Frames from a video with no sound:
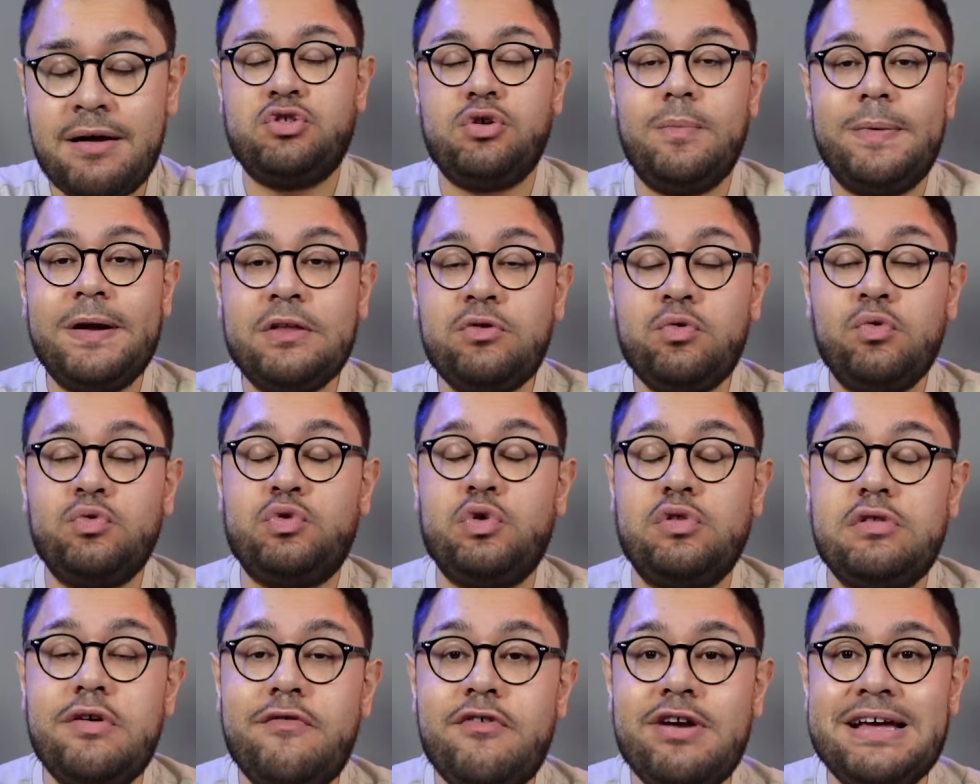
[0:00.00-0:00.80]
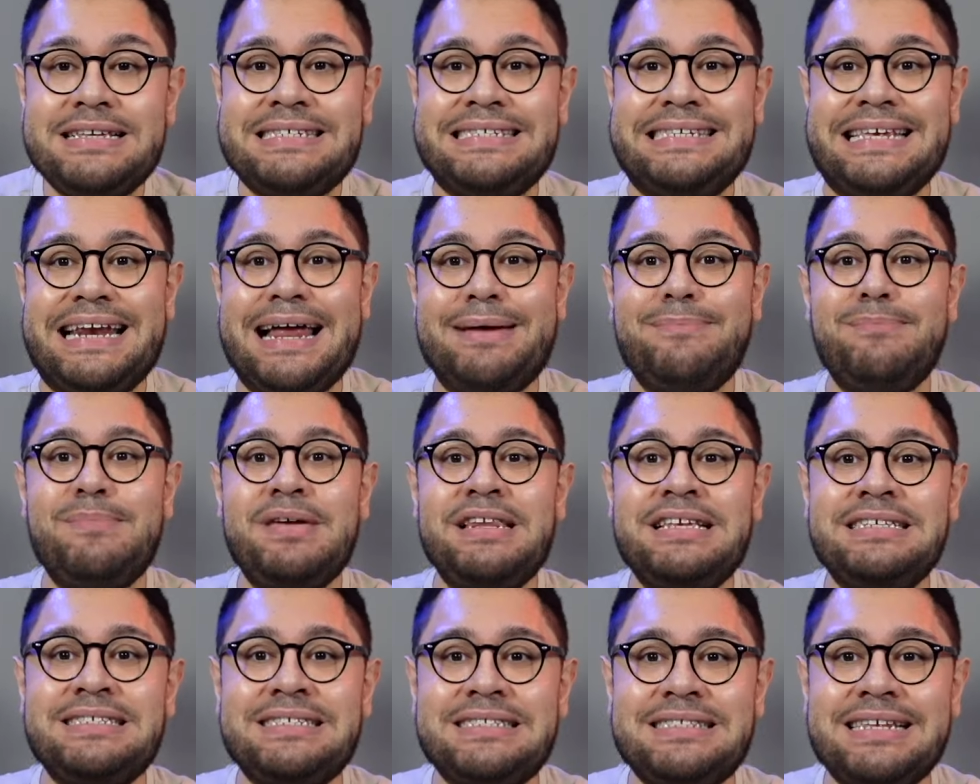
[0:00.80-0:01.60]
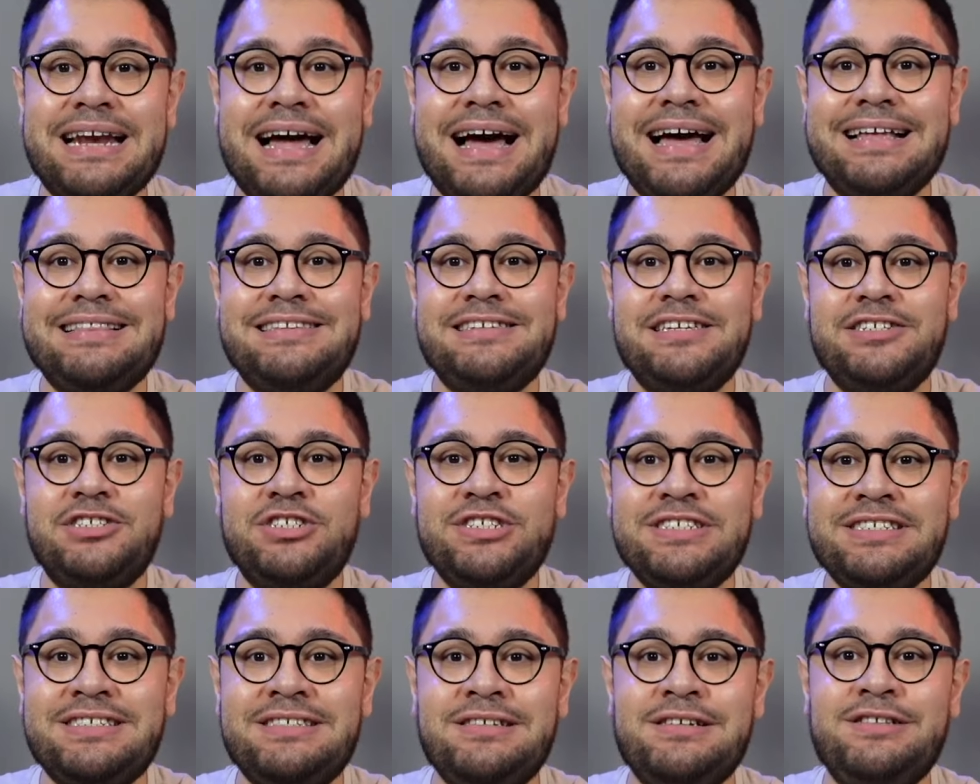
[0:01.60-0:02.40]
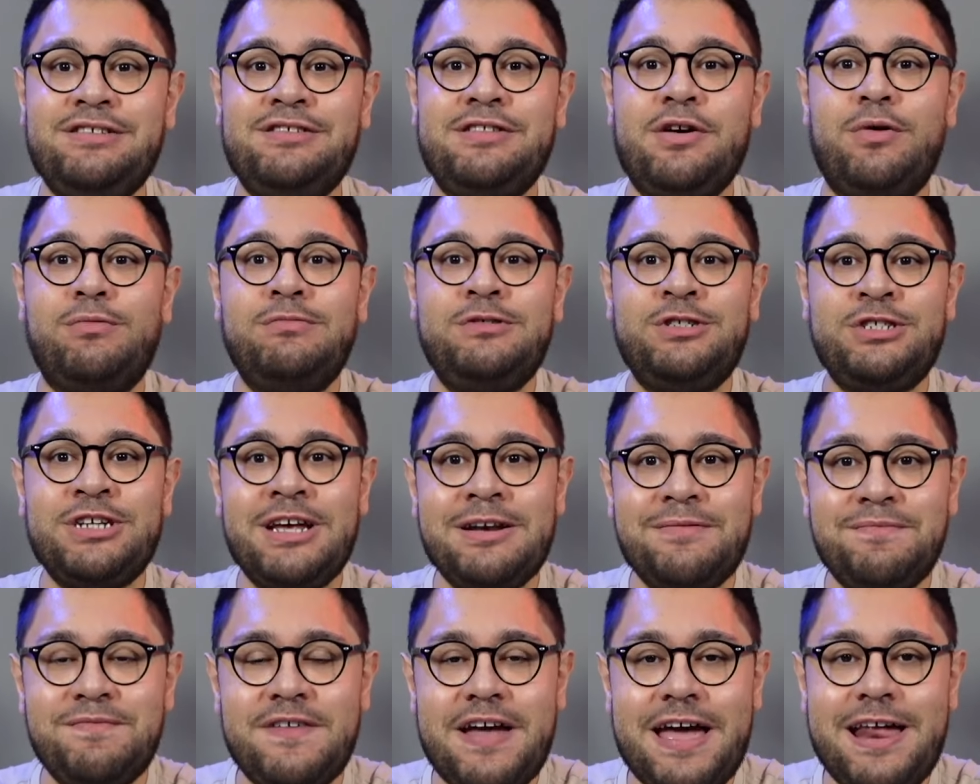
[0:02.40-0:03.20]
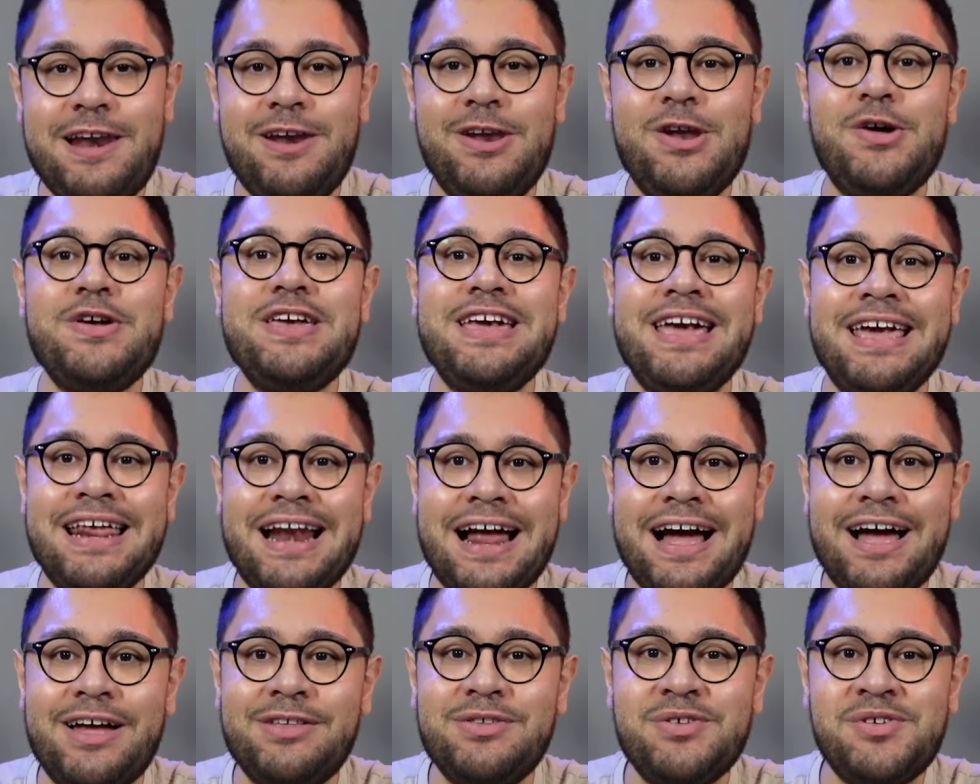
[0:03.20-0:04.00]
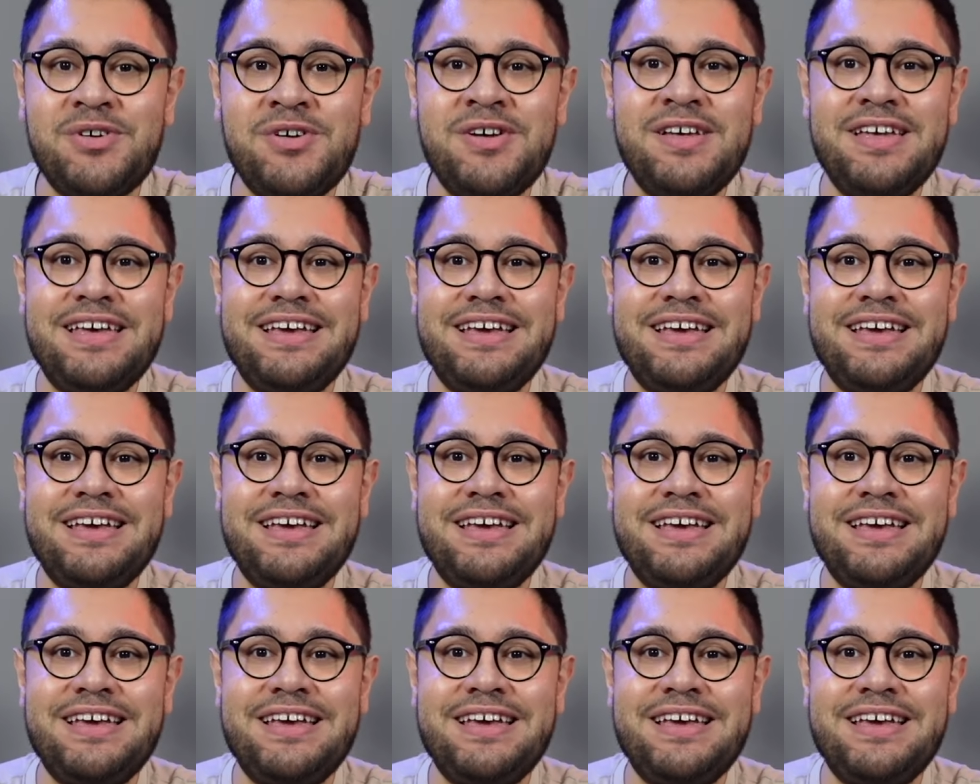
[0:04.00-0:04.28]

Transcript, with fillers: soprattutto devono essere amministrati e gestiti da un cervello in grado